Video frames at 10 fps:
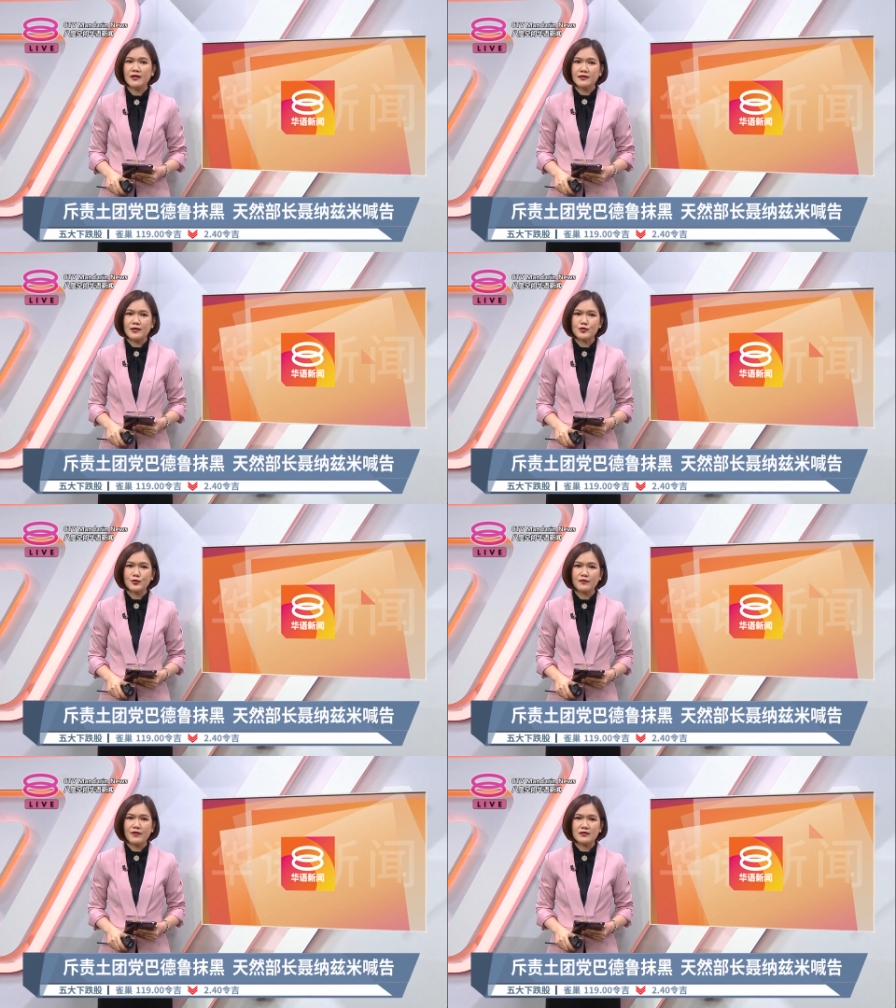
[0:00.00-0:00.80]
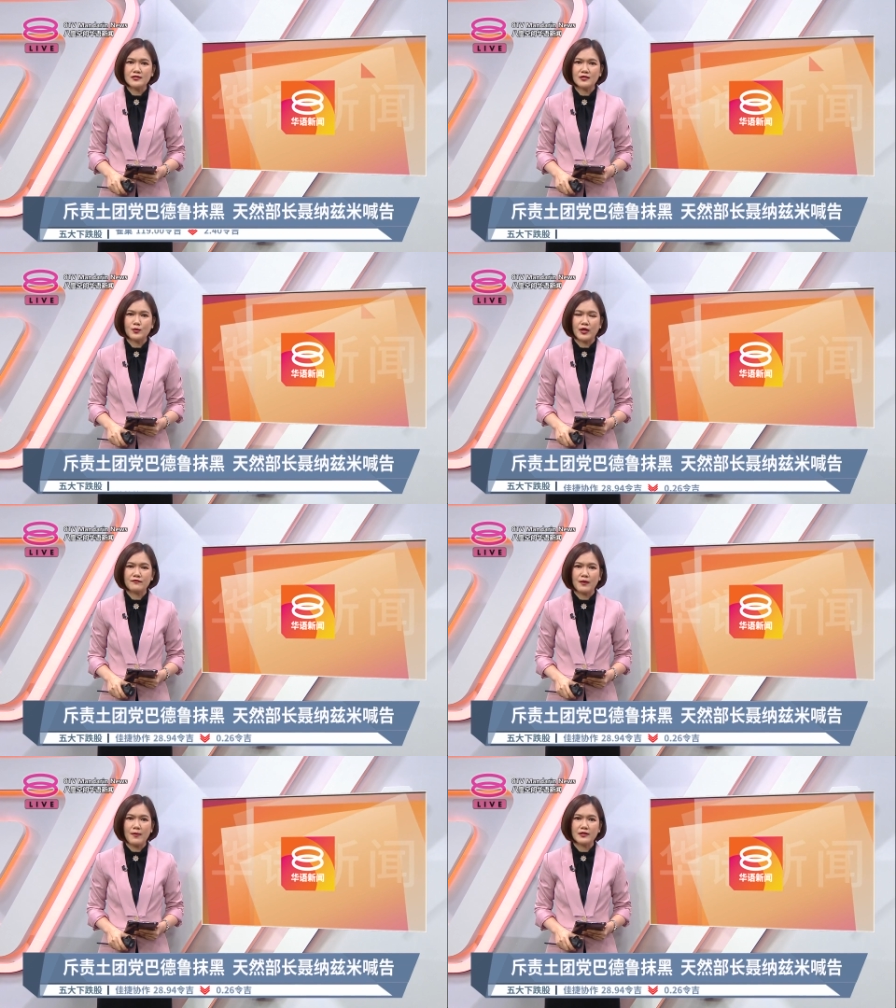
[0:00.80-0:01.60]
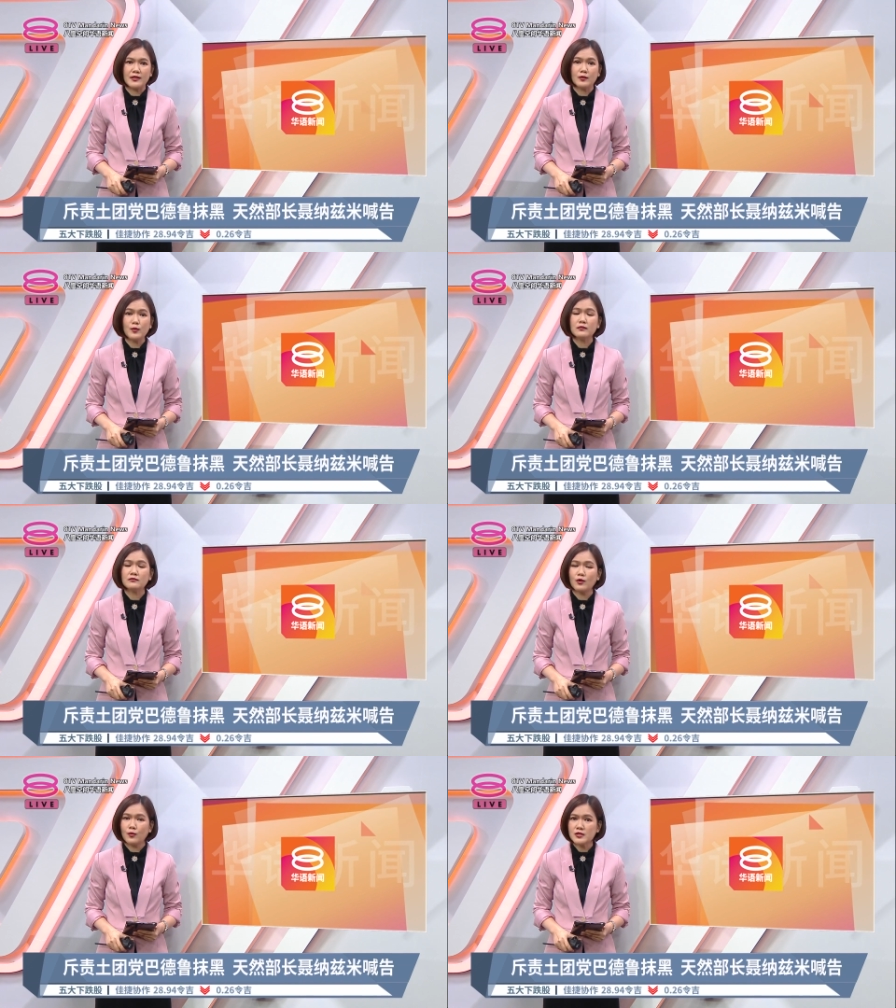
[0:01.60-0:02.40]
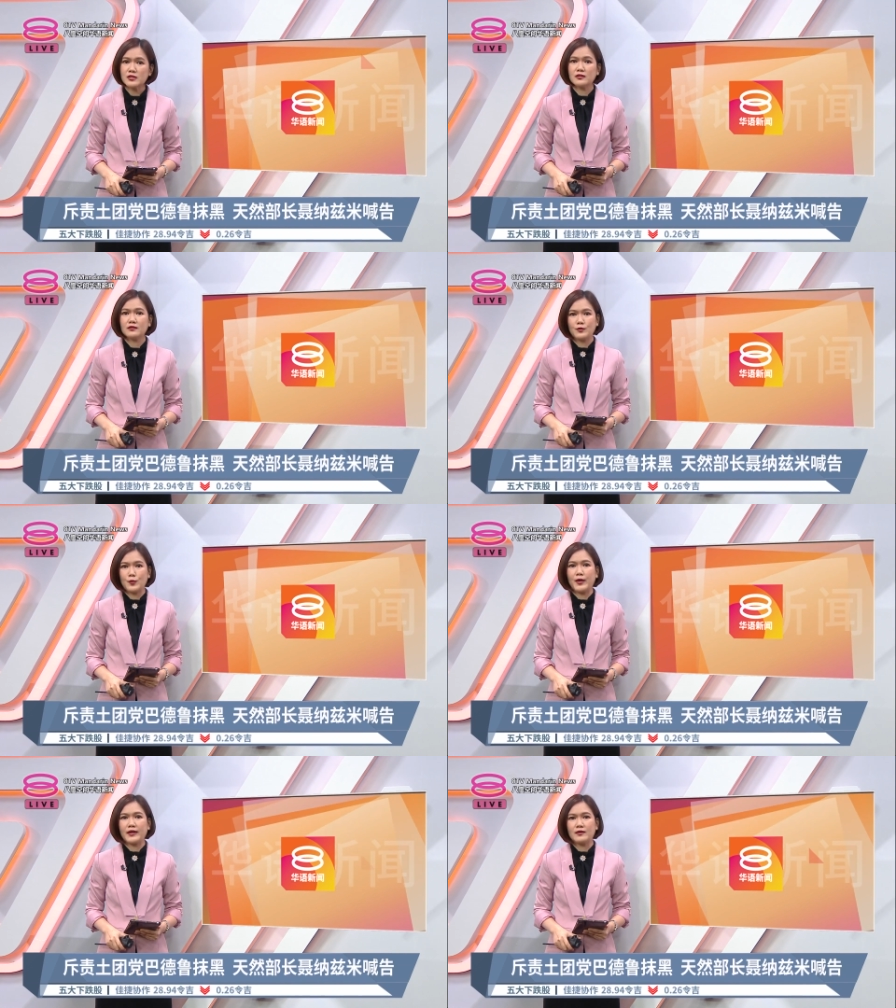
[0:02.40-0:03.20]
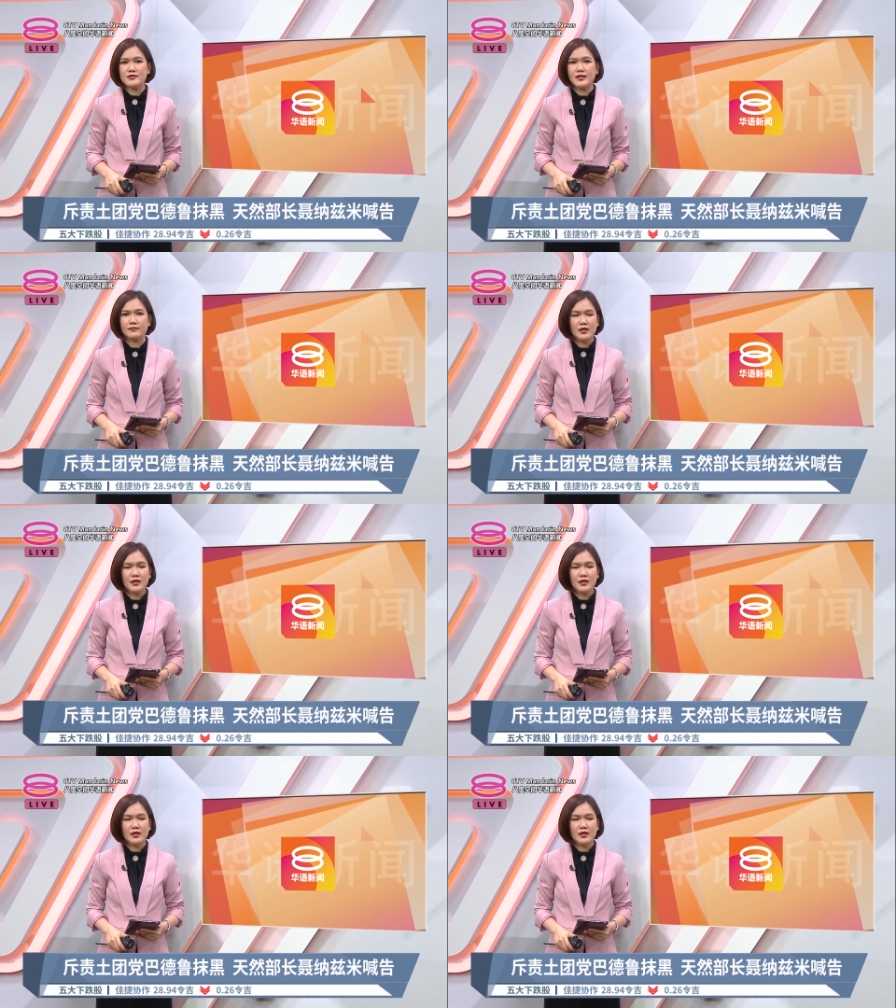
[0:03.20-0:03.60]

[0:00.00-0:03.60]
要求对方撤回诽谤言论，同时公开道歉。